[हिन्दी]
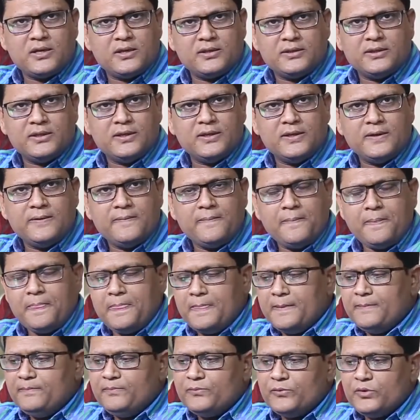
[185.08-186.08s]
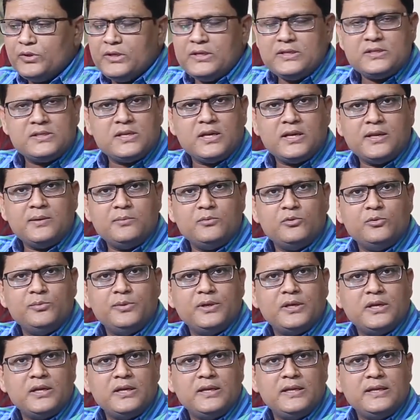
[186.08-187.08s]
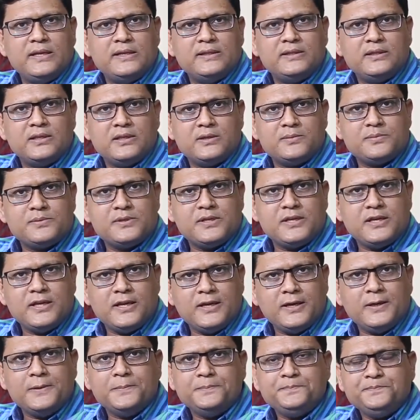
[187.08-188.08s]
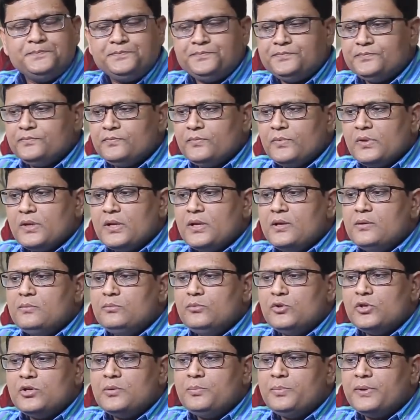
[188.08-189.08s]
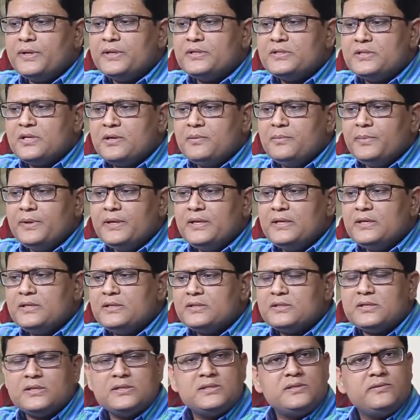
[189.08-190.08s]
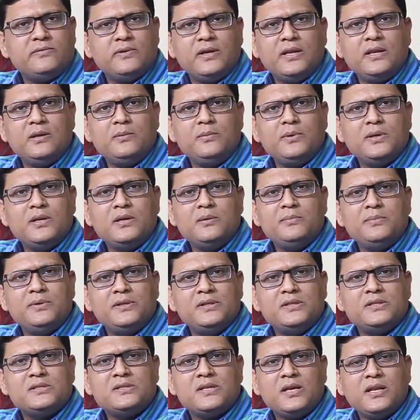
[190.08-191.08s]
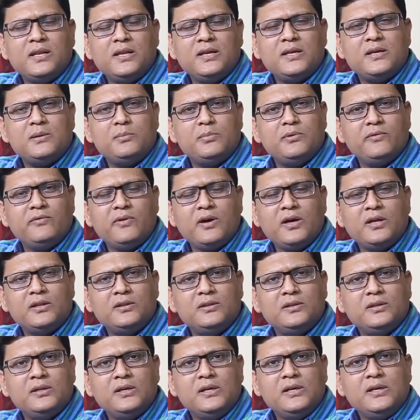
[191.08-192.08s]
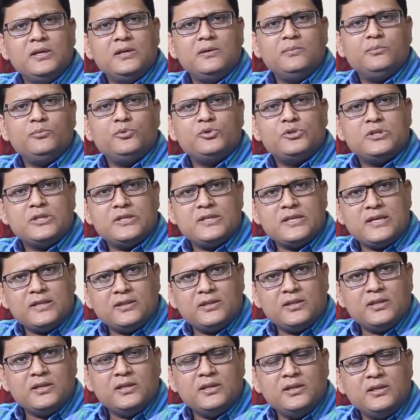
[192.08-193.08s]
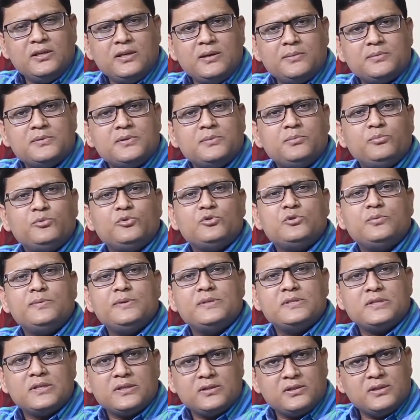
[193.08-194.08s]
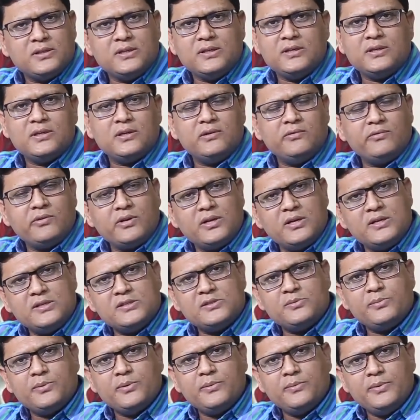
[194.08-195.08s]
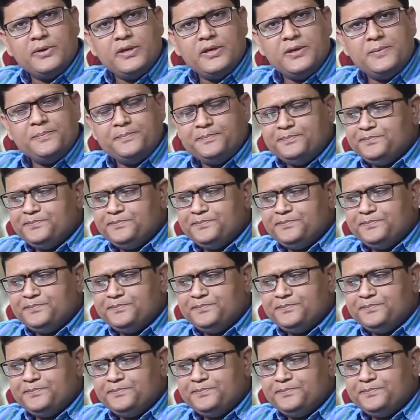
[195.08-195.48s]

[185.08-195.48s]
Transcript: करते हैं तो ये सारी भूमिका इनके तरफ से है मुख्य परीक्षा में सचिवालय बनाम निदेशालय के विवाद पूछे जाते हैं आपसे पूछ भी सकते हैं गवर्नेंस में भी